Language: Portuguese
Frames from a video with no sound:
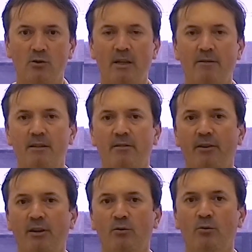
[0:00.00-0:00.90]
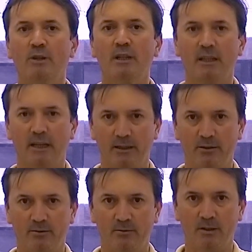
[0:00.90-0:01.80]
isso deve ser feito com
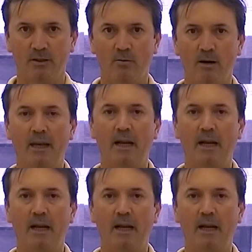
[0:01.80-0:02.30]
critério. Então, a